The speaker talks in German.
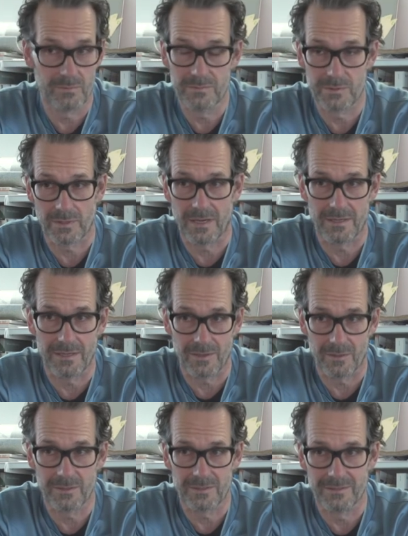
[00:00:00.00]
sogar
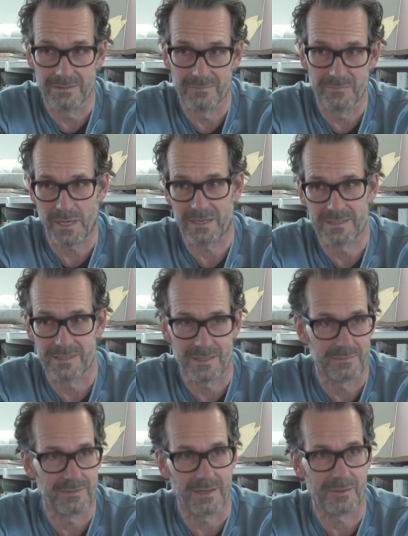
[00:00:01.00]
auch äh,
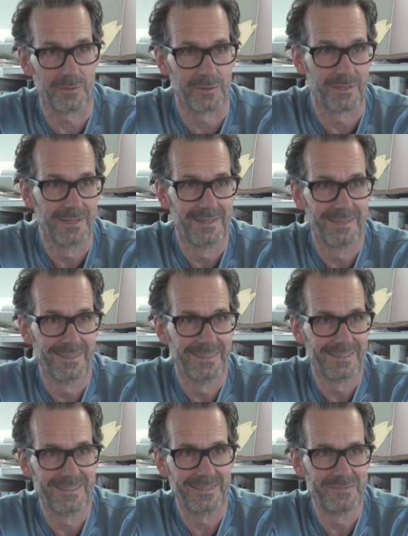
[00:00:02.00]
Praxiserfahrung
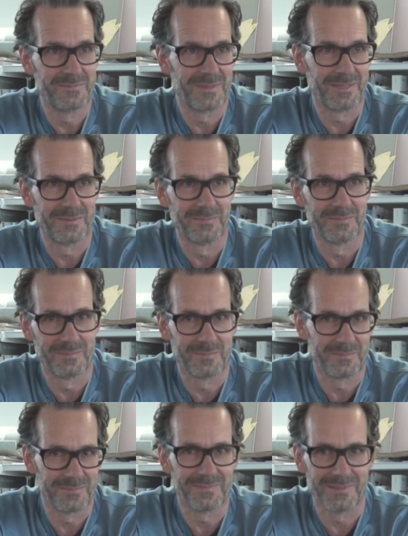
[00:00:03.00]
ähm,
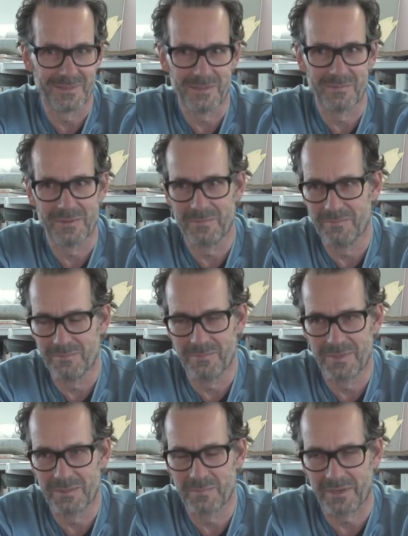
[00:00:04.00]
äh,
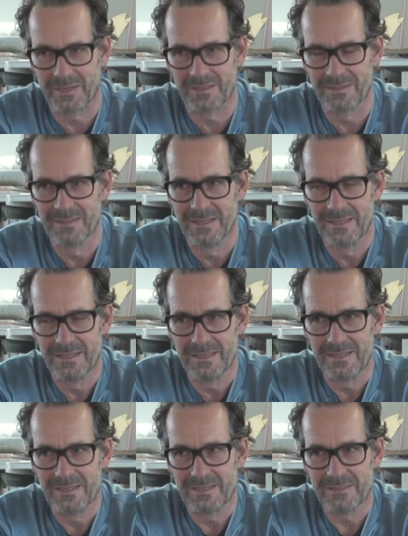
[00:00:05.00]
mitbringen.
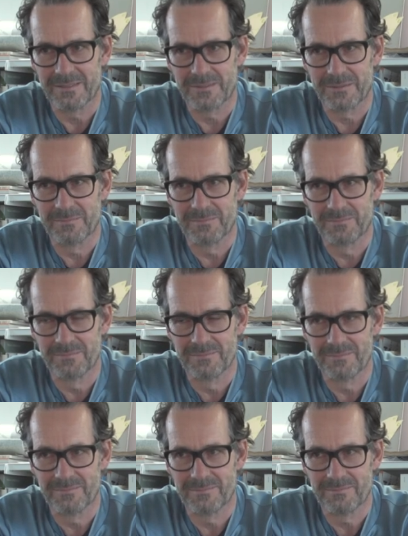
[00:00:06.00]
Ähm,
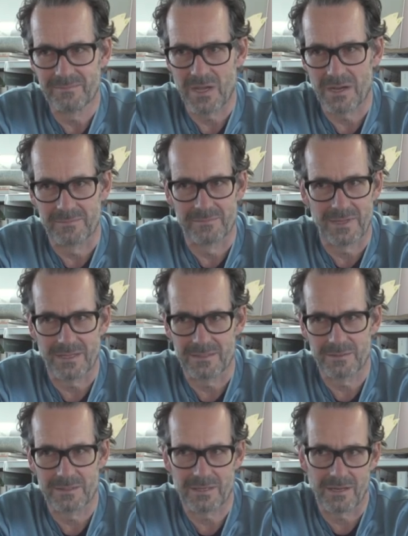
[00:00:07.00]
ja,
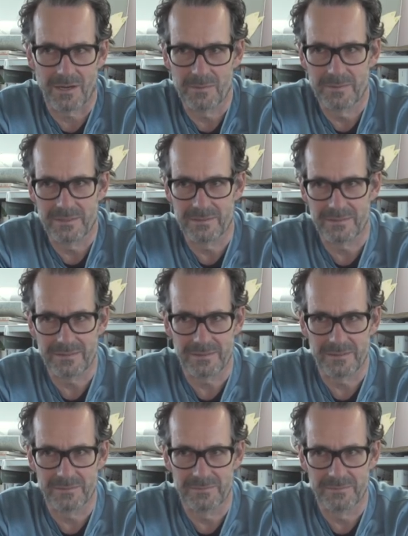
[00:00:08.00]
also ich glaube,
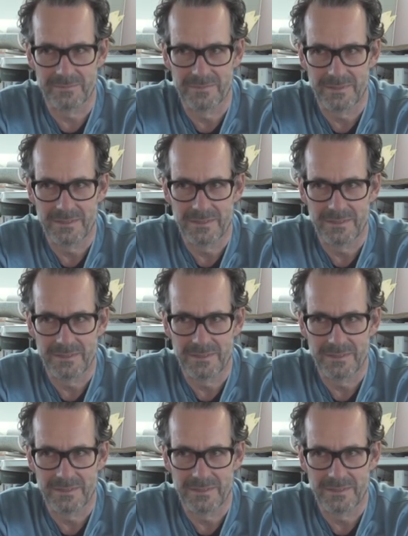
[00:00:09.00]
ähm,